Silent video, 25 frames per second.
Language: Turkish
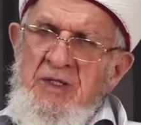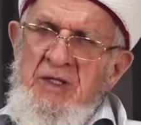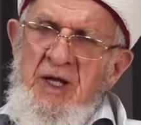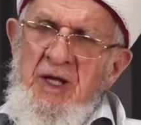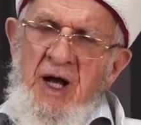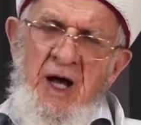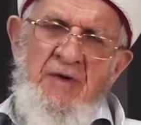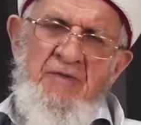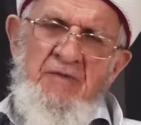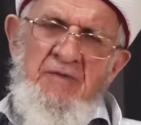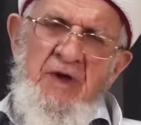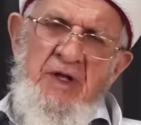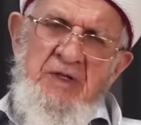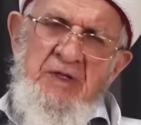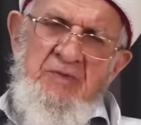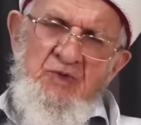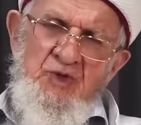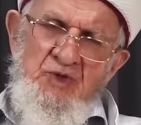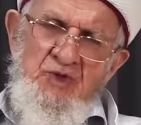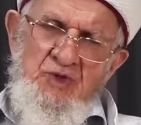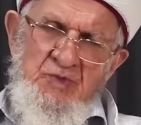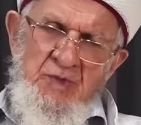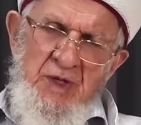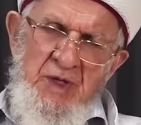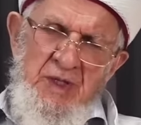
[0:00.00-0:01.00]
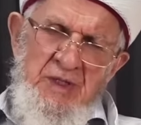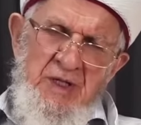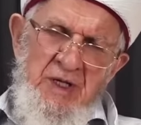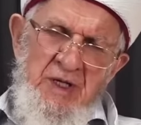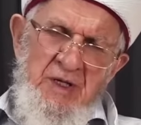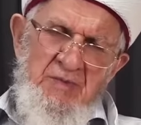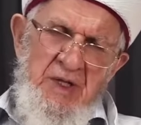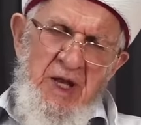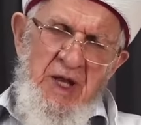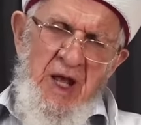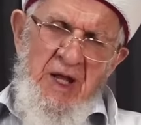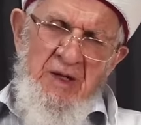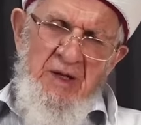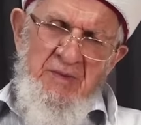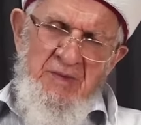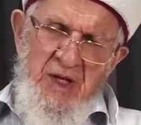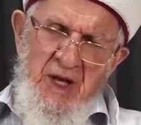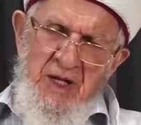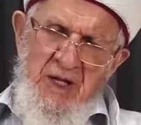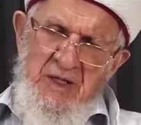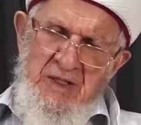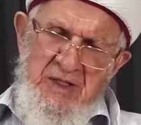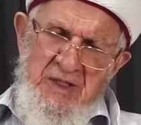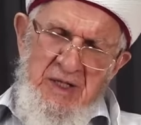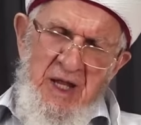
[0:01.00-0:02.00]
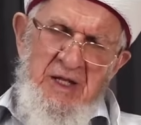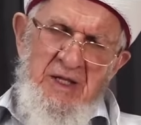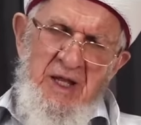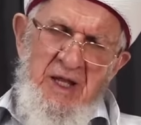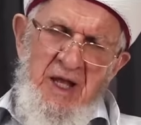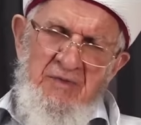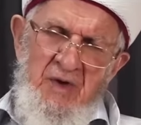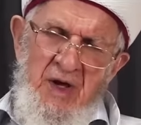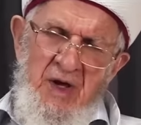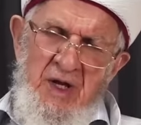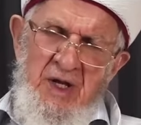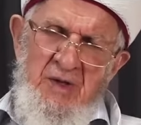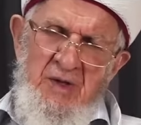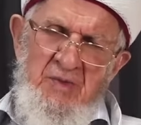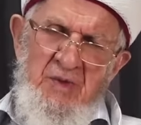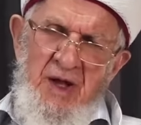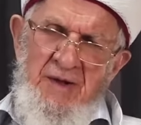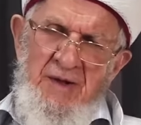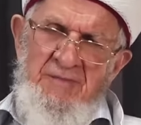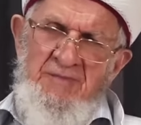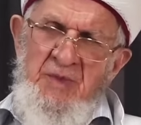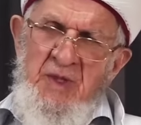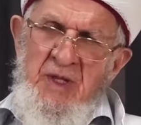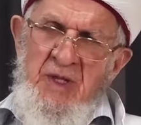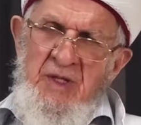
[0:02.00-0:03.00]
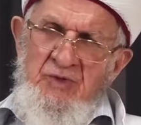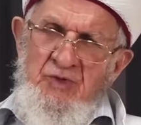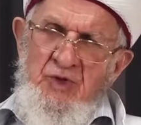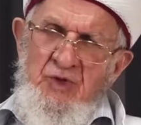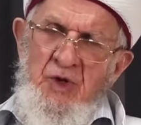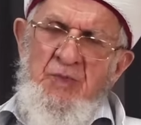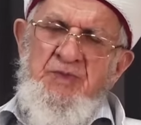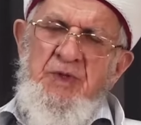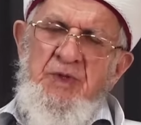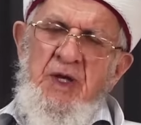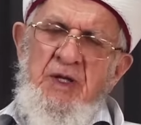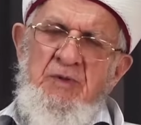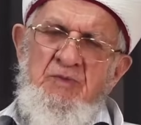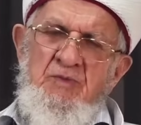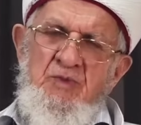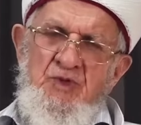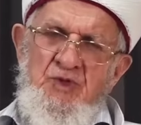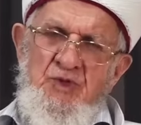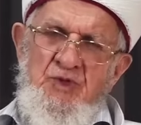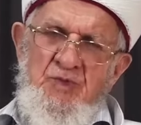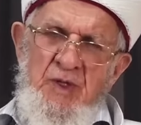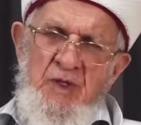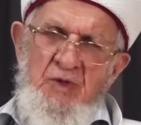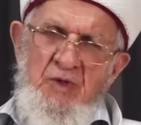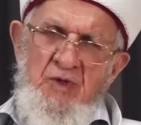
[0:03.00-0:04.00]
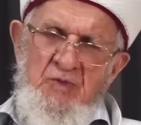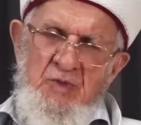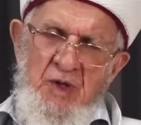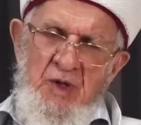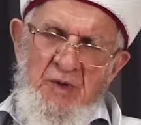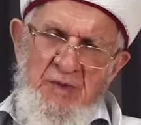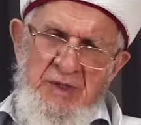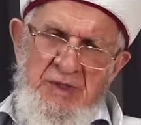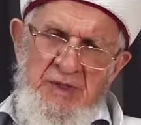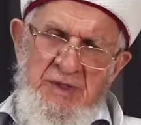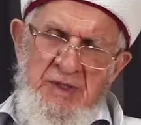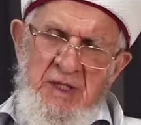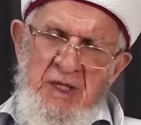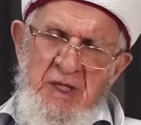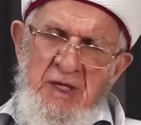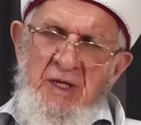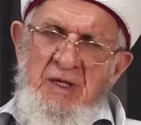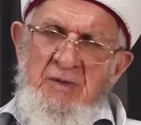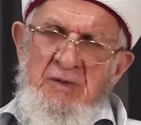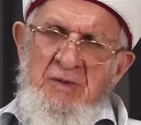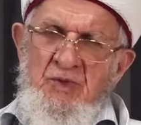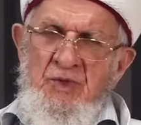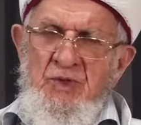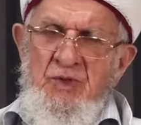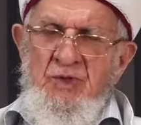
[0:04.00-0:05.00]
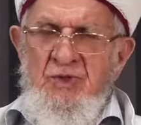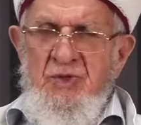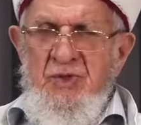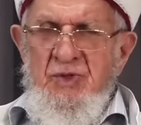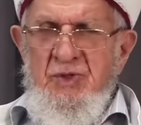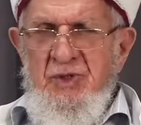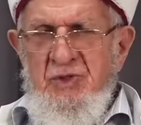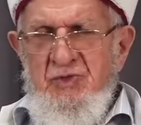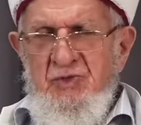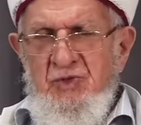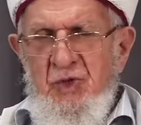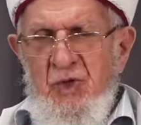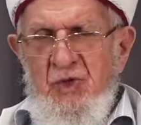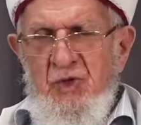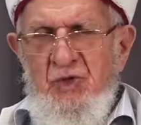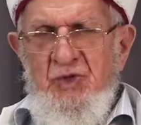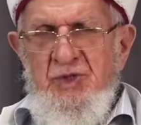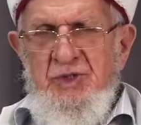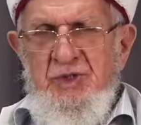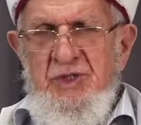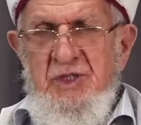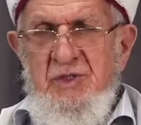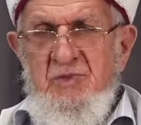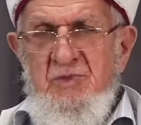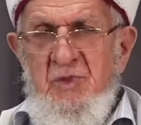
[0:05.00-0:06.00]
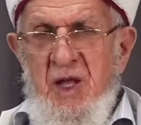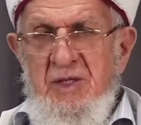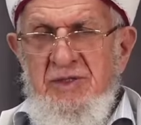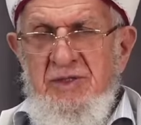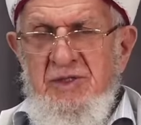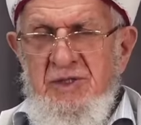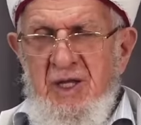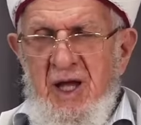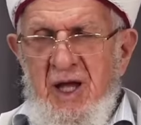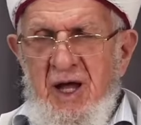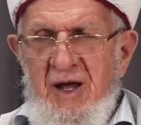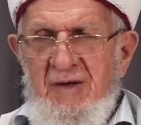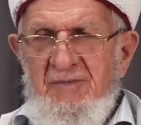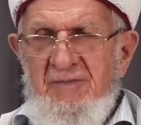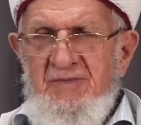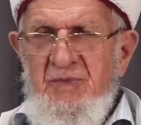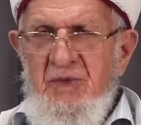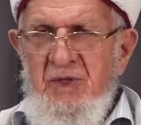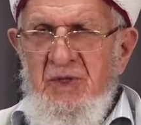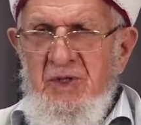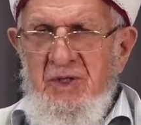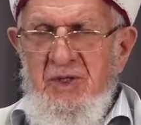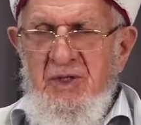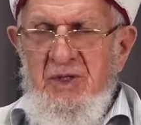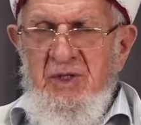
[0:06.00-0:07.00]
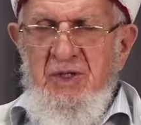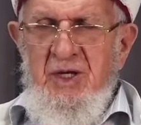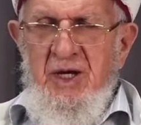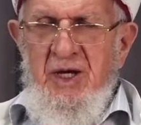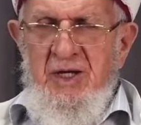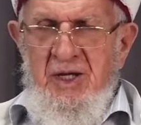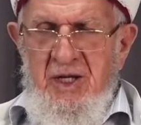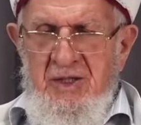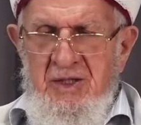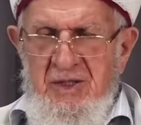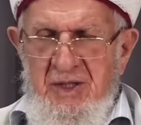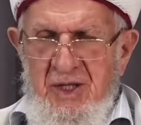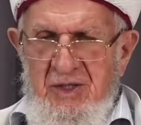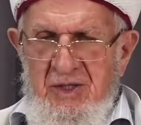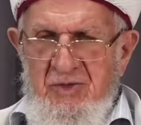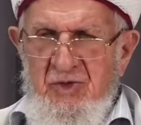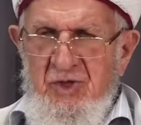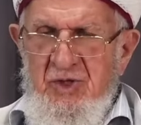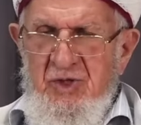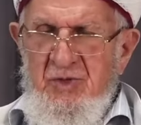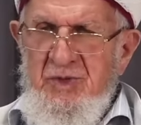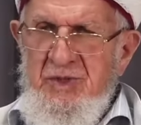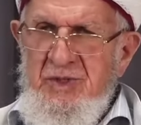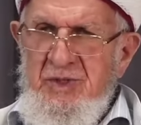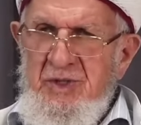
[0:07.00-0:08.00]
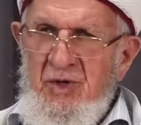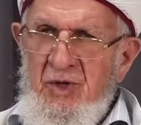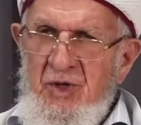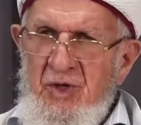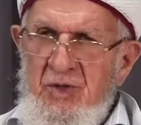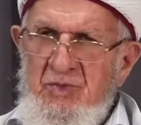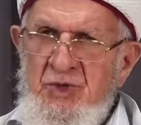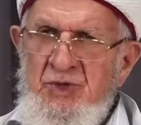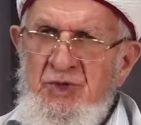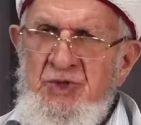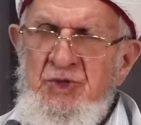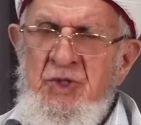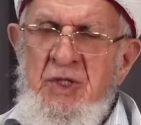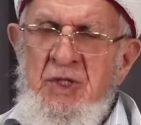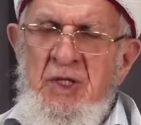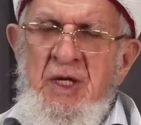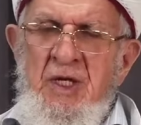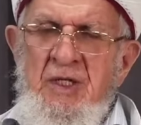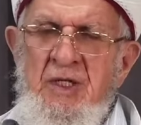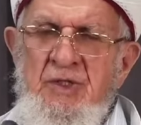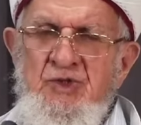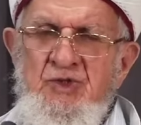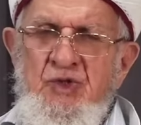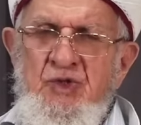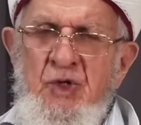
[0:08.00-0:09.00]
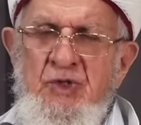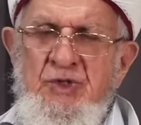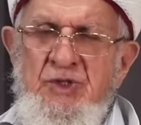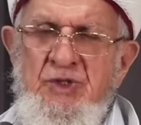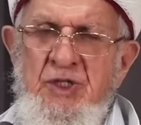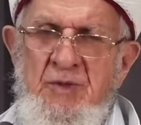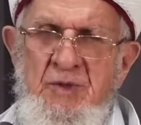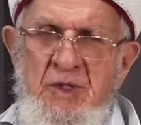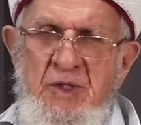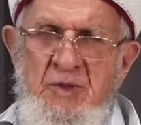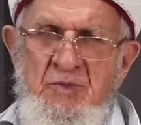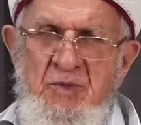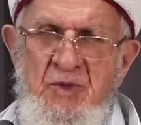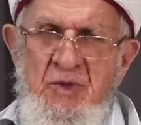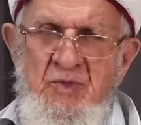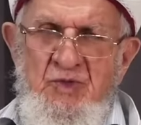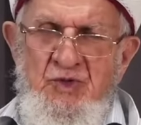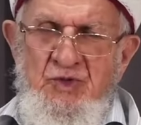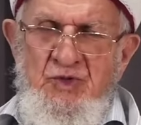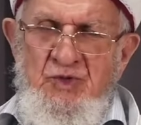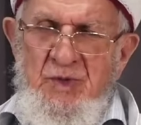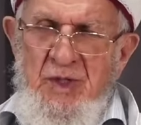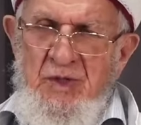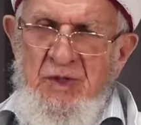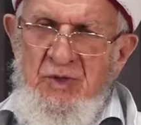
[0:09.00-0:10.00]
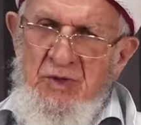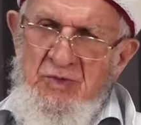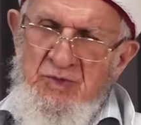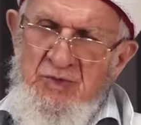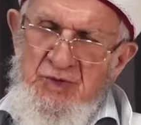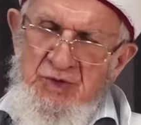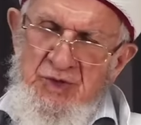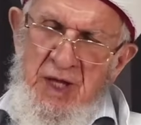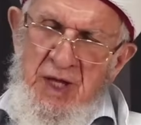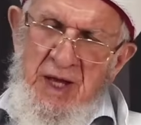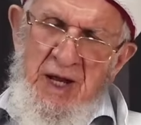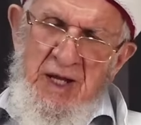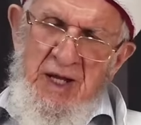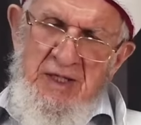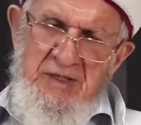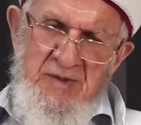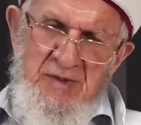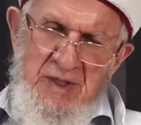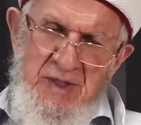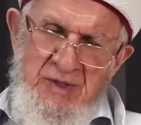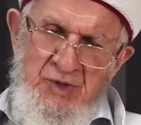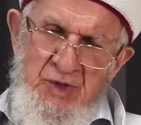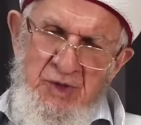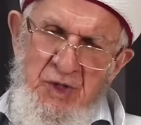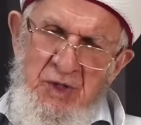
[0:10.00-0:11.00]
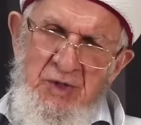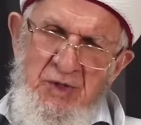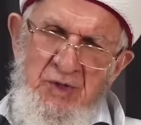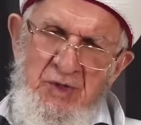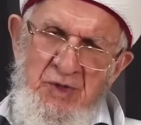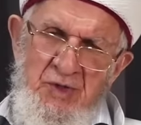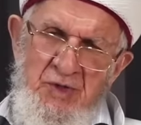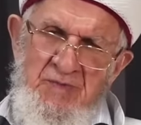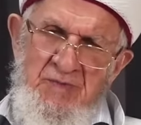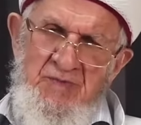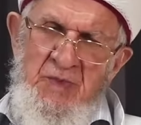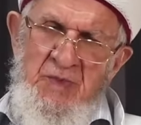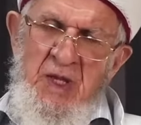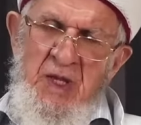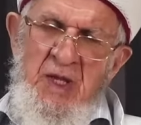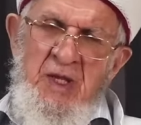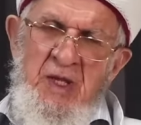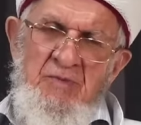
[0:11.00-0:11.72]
Daha evvel Müslümanlara birer birer girenler var ama toptan Müslüman olmamız bu 926'da e, Karahanlar döneminde olmuş. Çok samimi Müslüman olmuşlar. Her zaman söylüyorum.